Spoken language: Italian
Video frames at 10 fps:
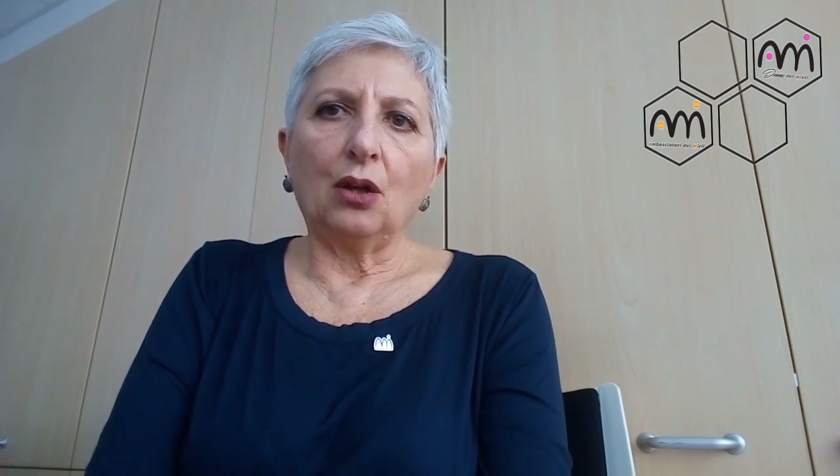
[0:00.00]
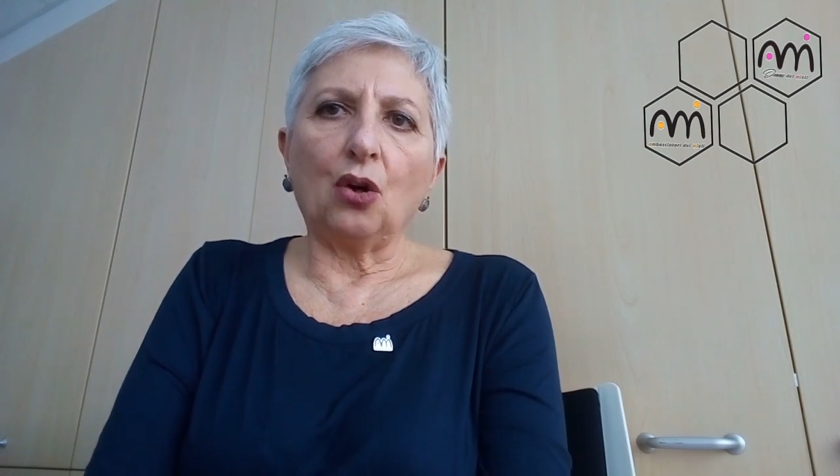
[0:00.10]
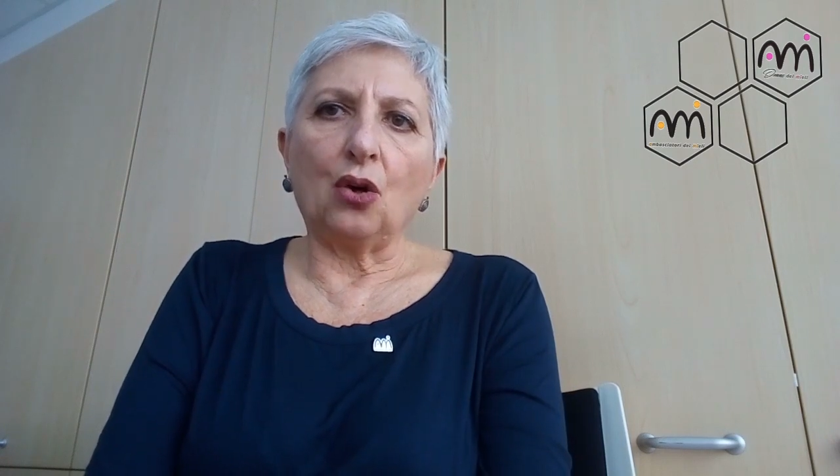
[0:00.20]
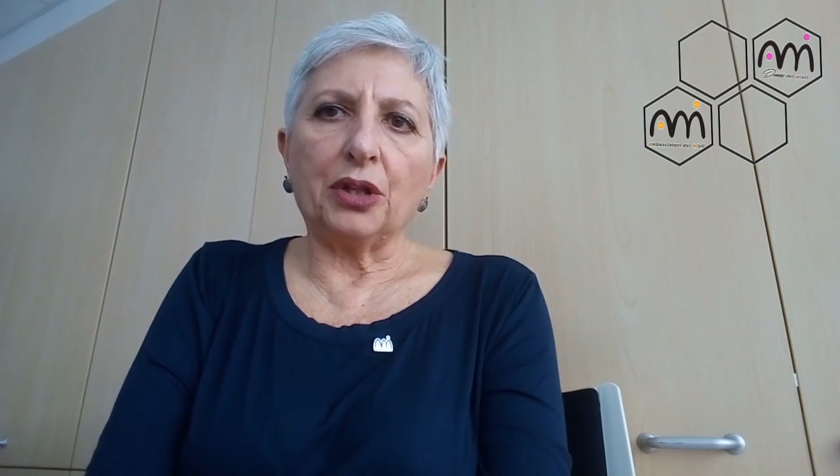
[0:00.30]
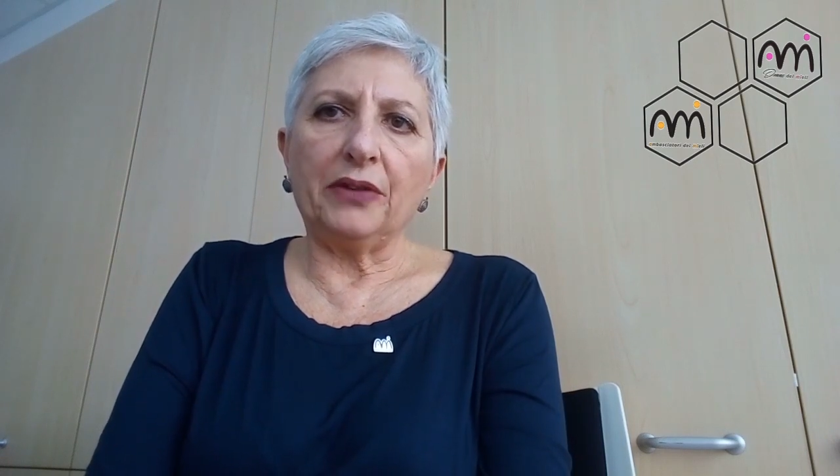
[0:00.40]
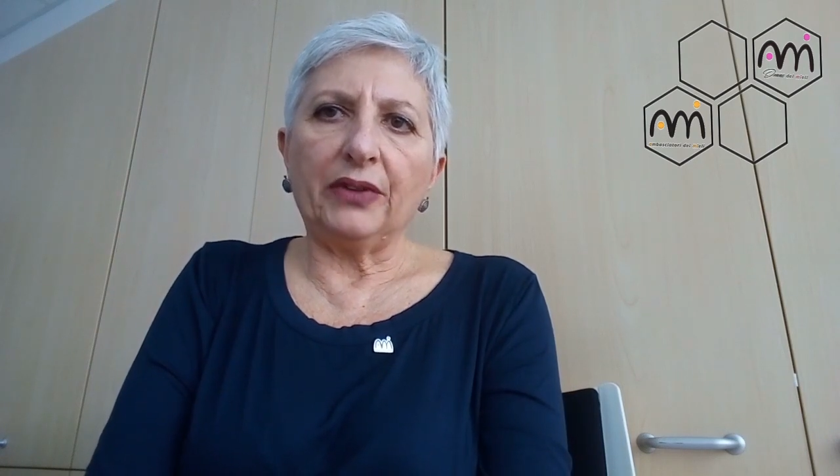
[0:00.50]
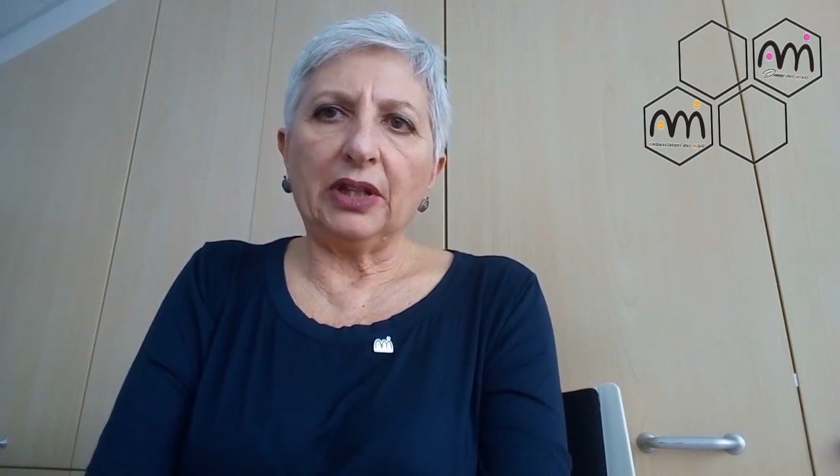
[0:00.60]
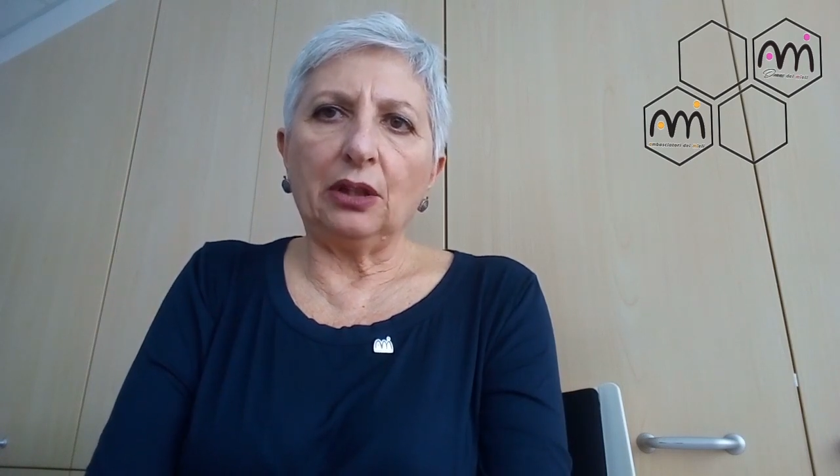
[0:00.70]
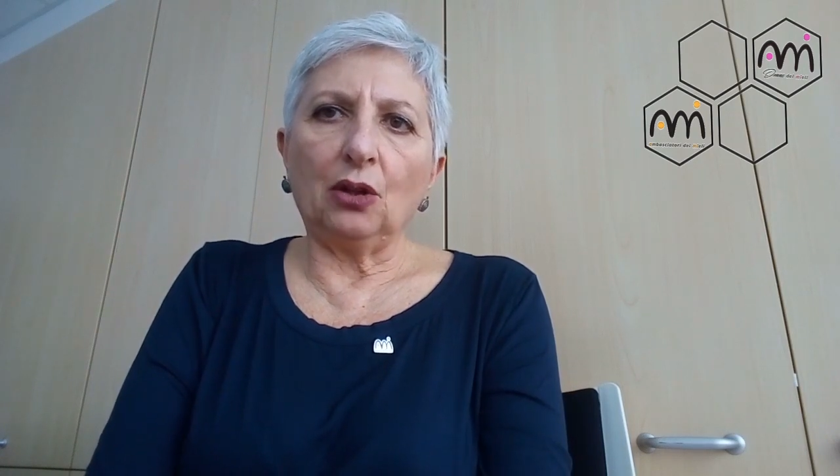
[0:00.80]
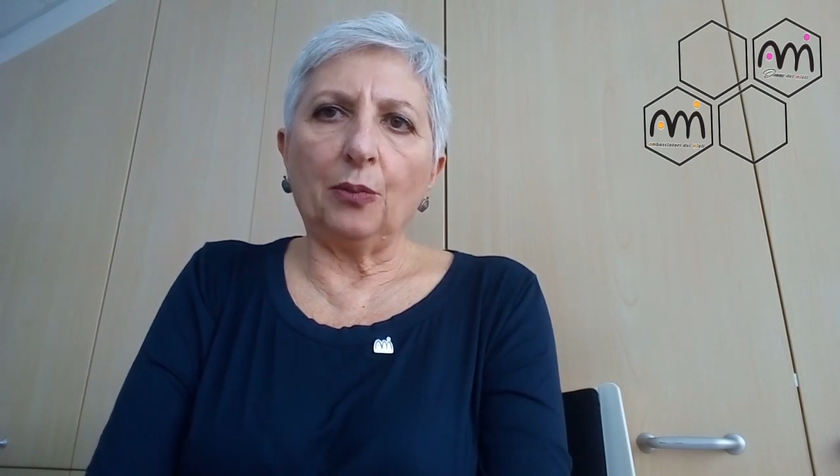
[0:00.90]
Ogni
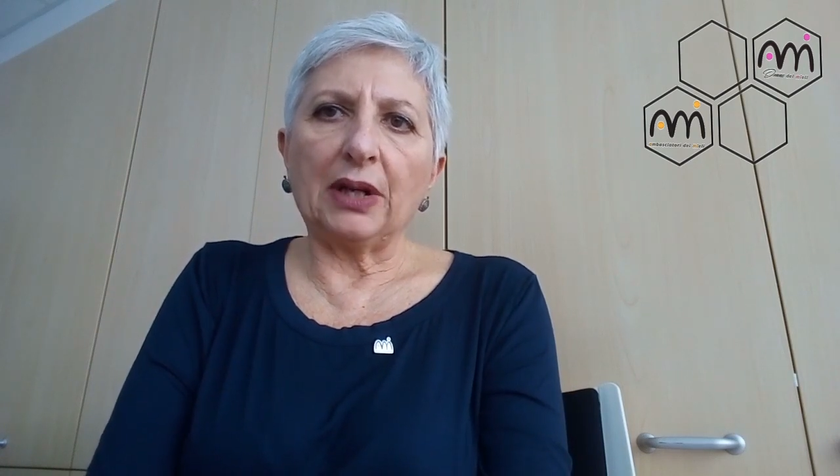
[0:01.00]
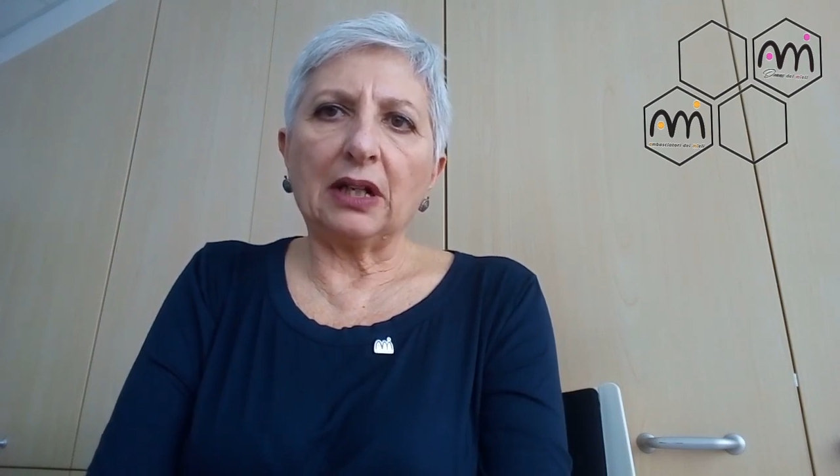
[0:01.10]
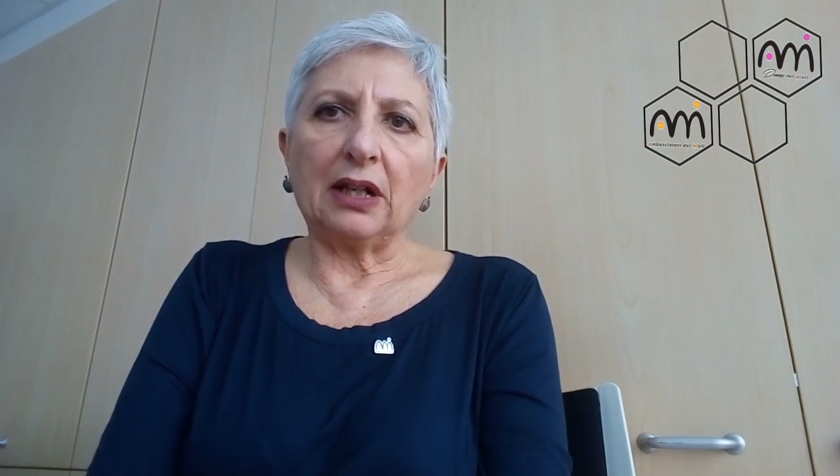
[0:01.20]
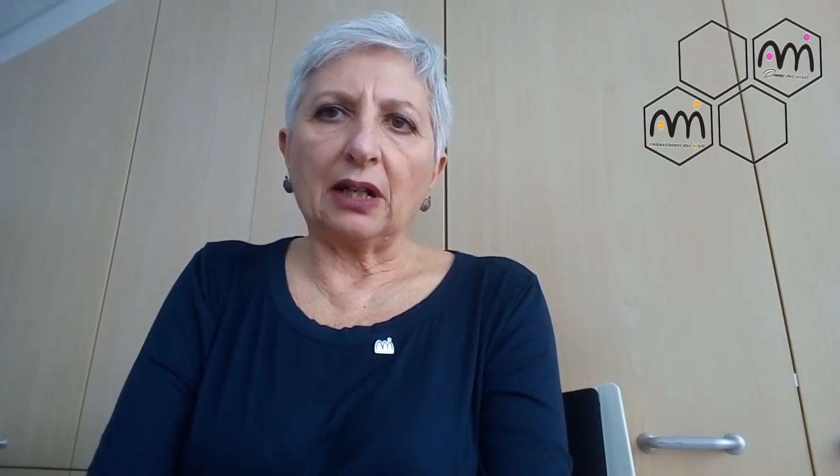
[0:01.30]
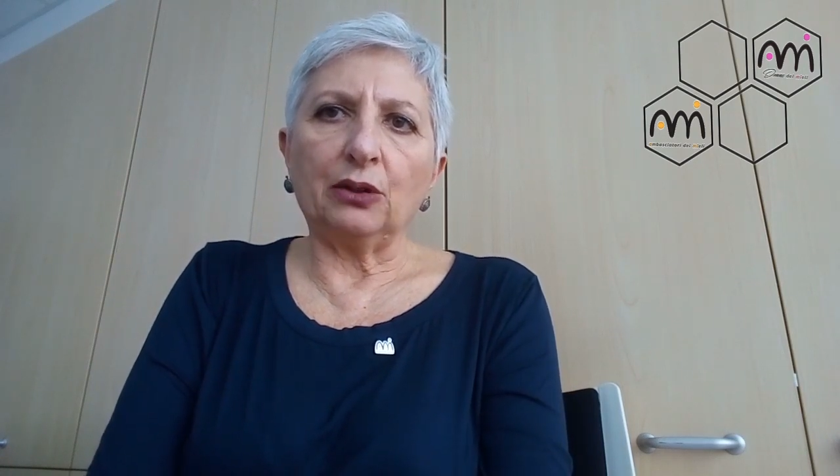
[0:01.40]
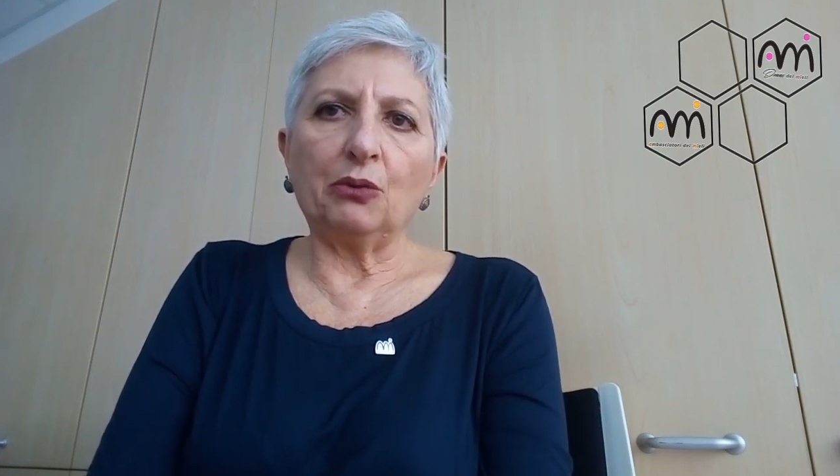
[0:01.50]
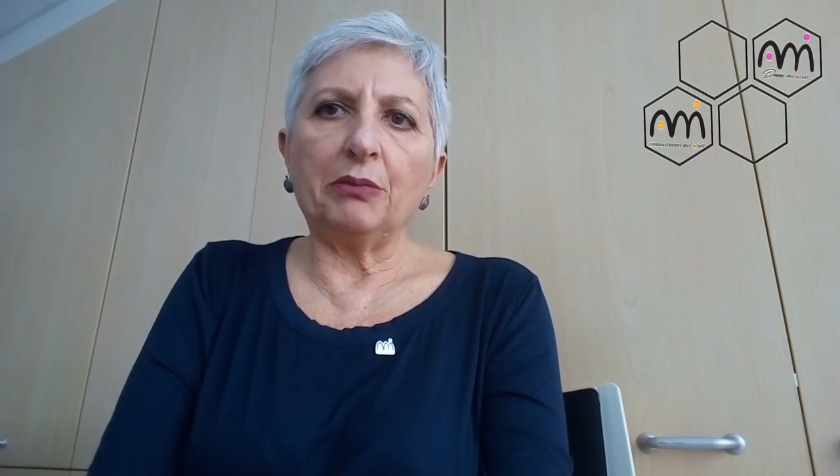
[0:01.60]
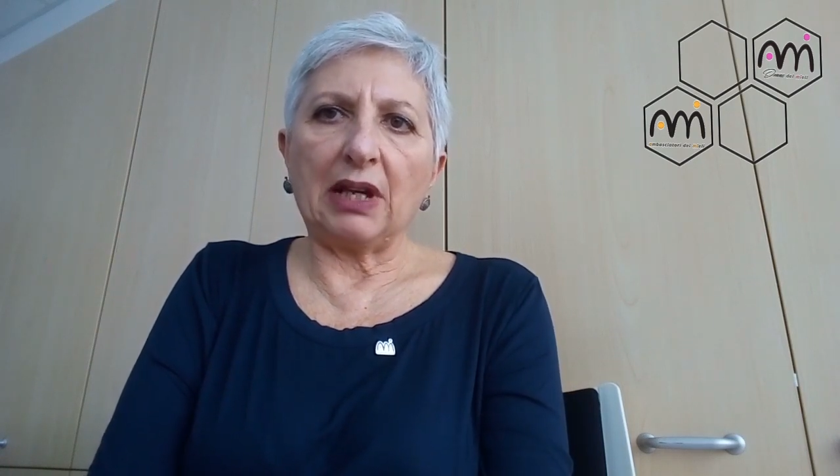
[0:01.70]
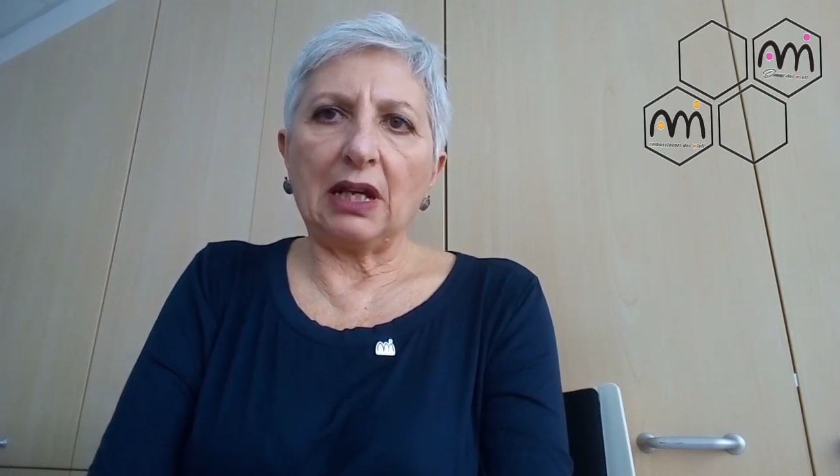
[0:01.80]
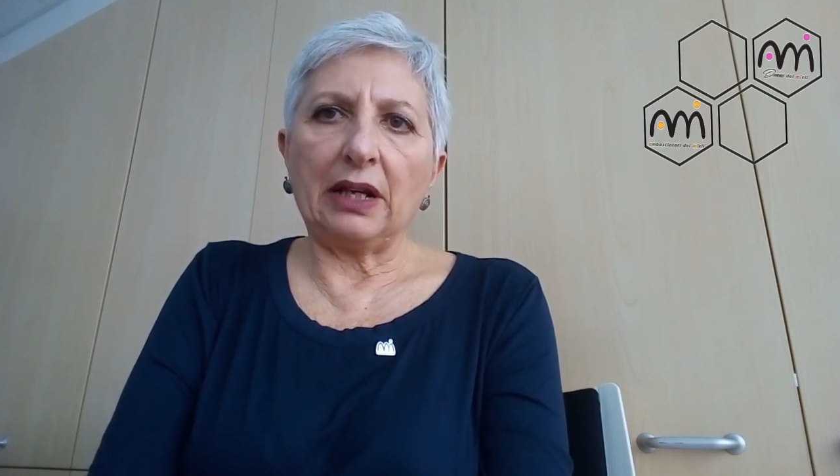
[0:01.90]
video parlerà di un
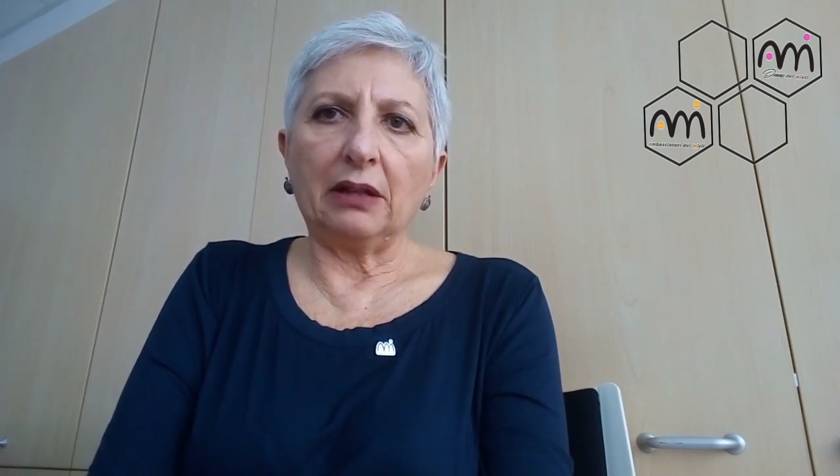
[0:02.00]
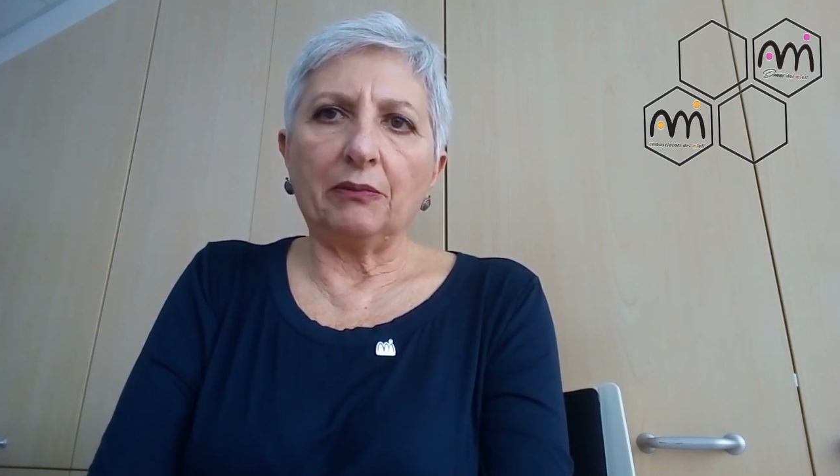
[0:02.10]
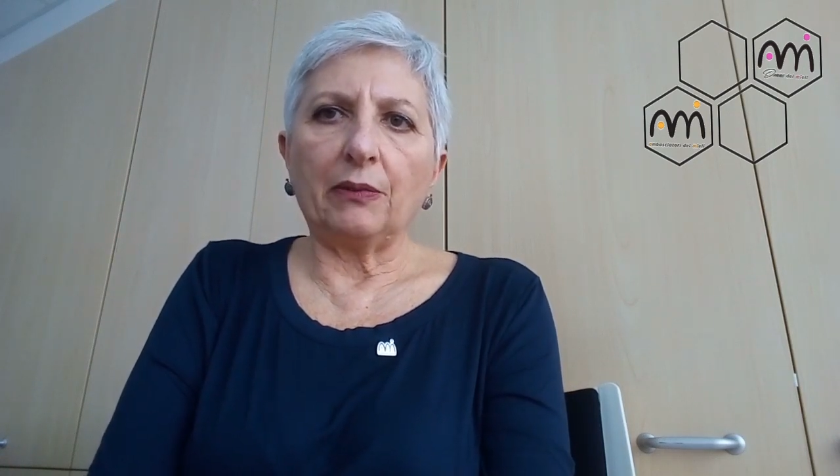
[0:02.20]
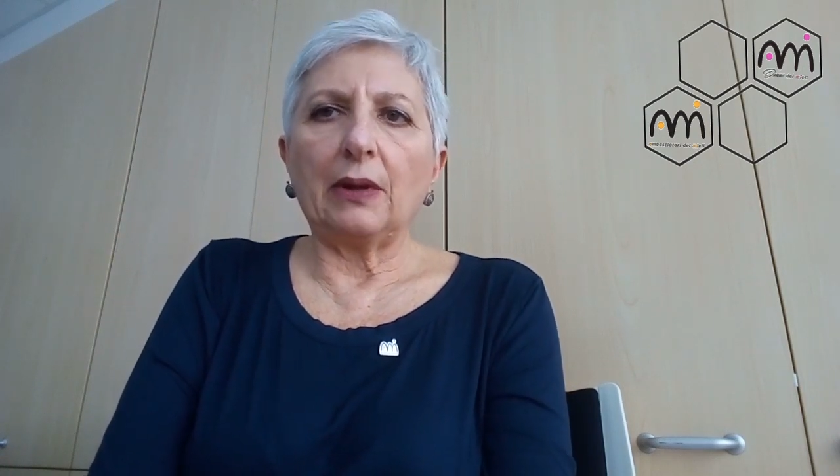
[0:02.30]
miele.